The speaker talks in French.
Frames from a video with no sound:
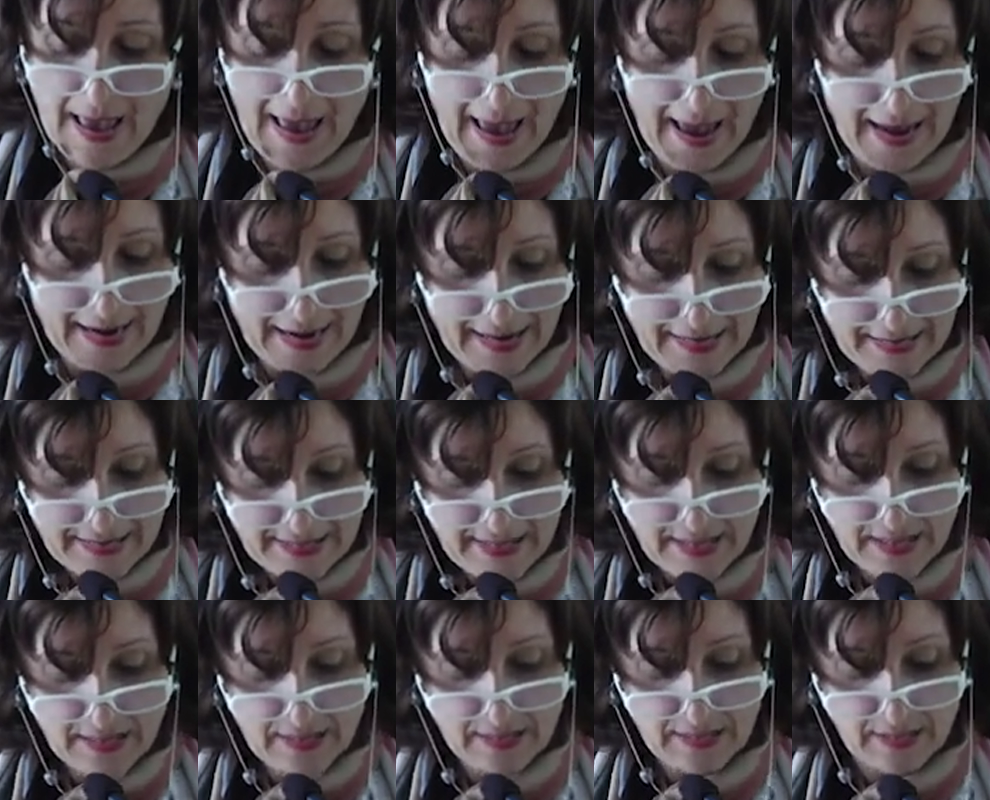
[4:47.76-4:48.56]
Elle
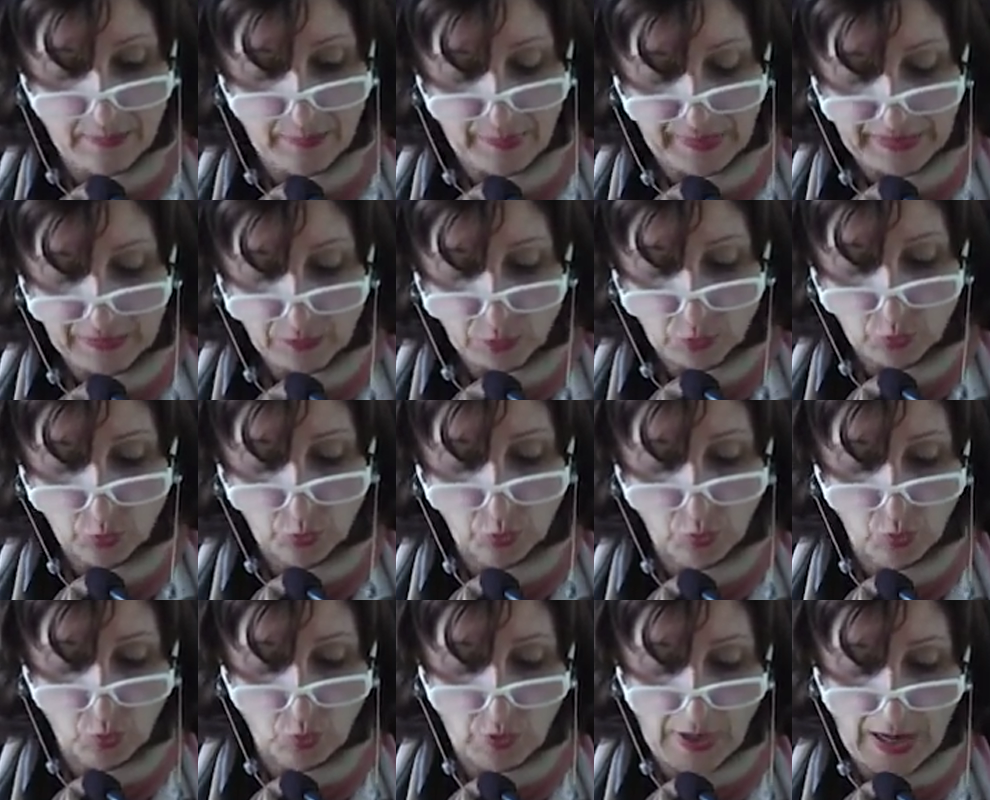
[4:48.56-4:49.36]
existe
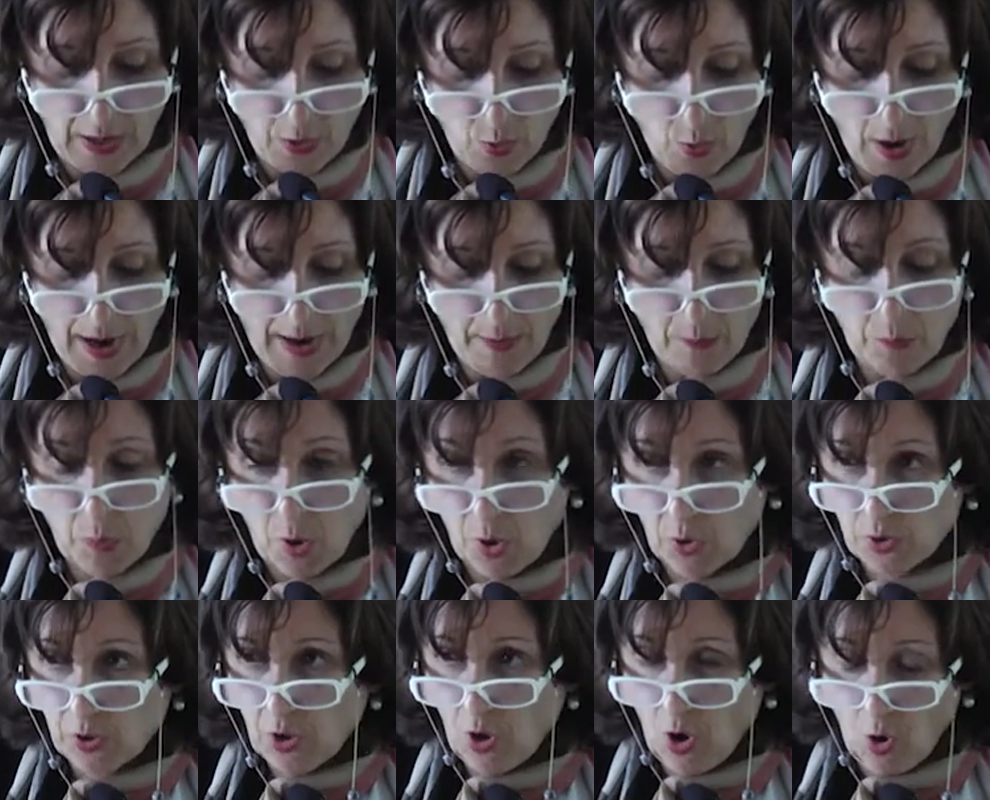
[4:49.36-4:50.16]
partout où la loi,
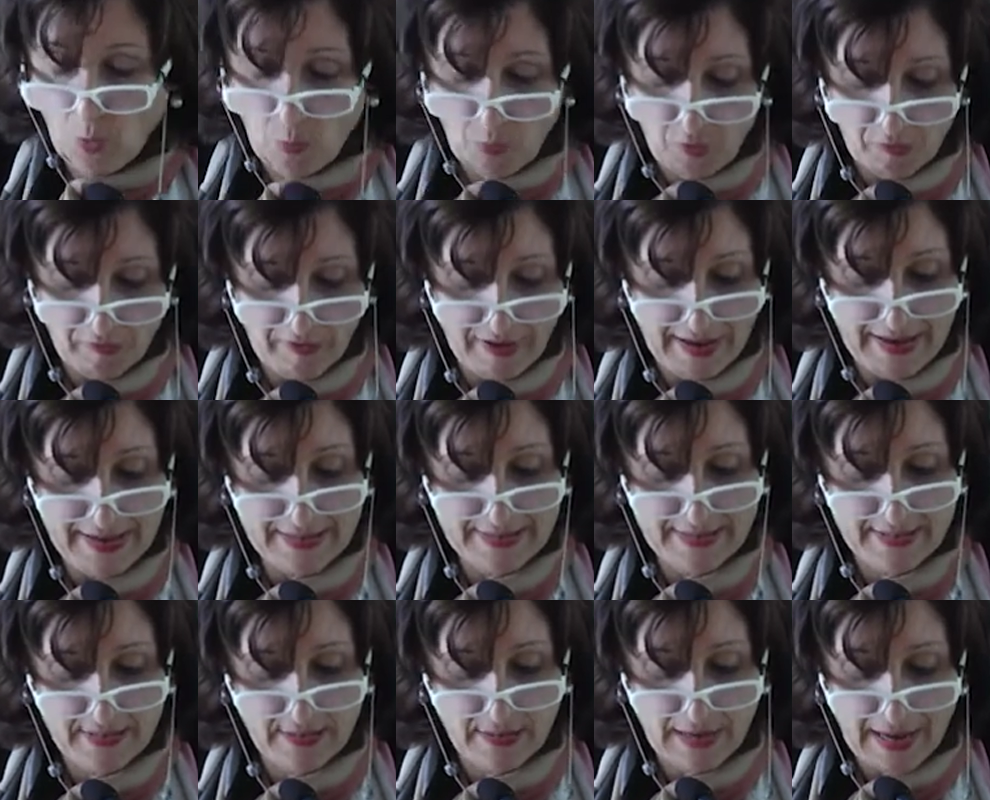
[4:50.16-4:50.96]
bonne ou
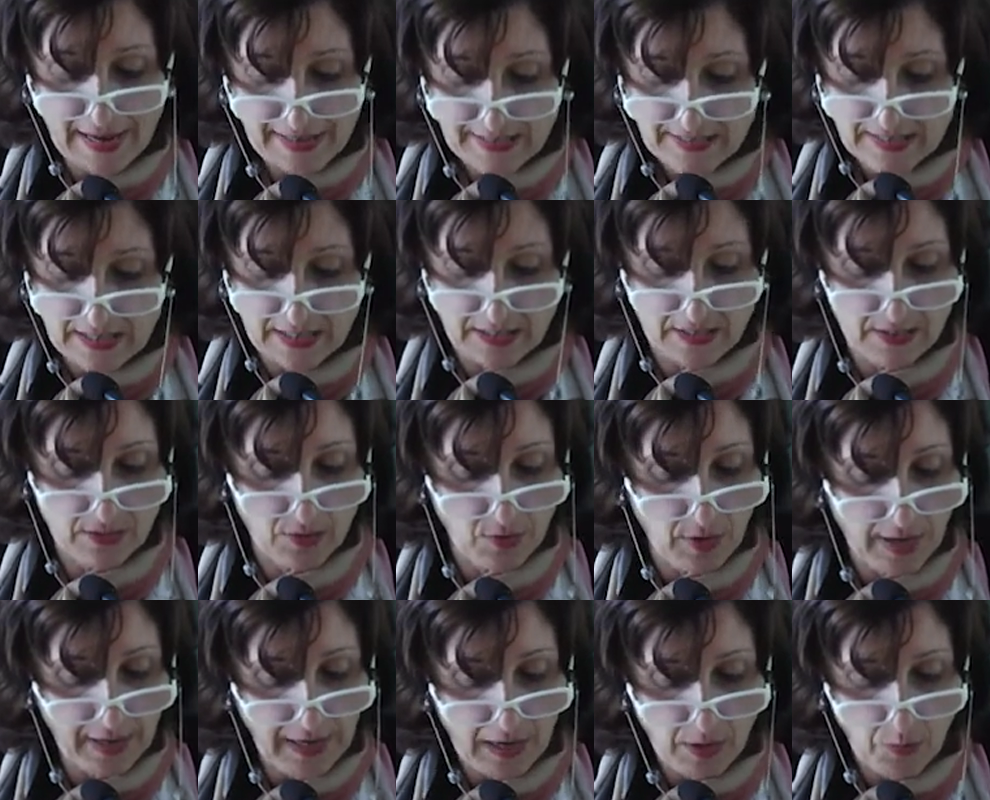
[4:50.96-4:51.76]
mauvaise, existe
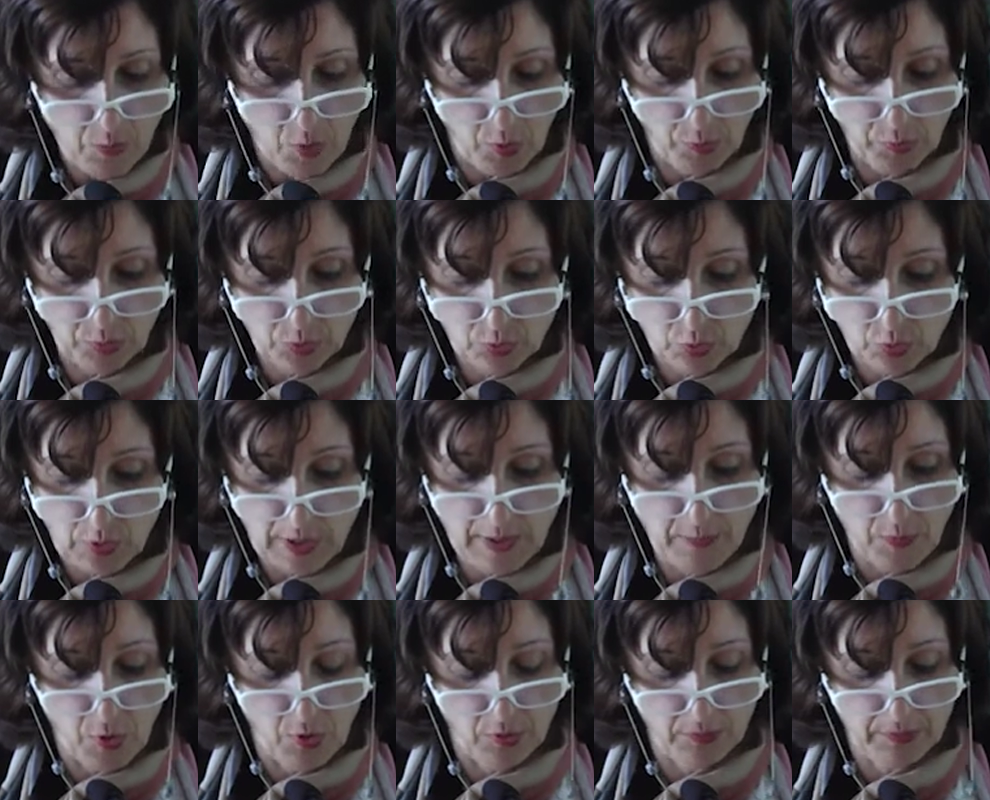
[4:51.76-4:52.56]
également pour tout
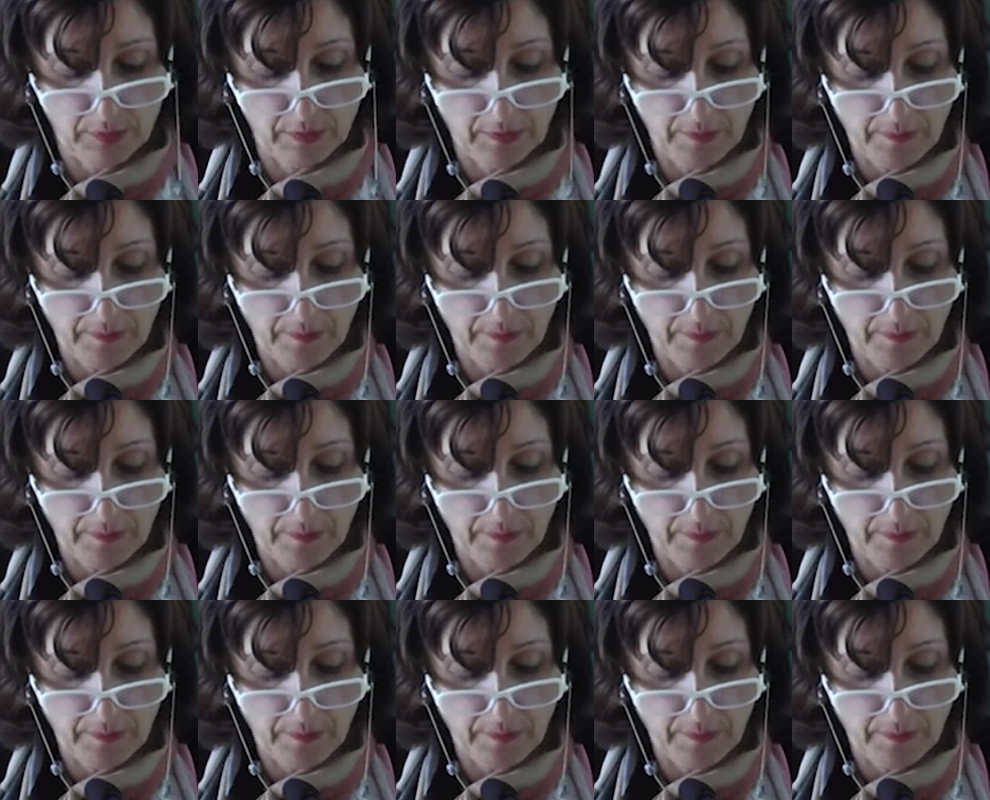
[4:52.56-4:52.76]
le monde.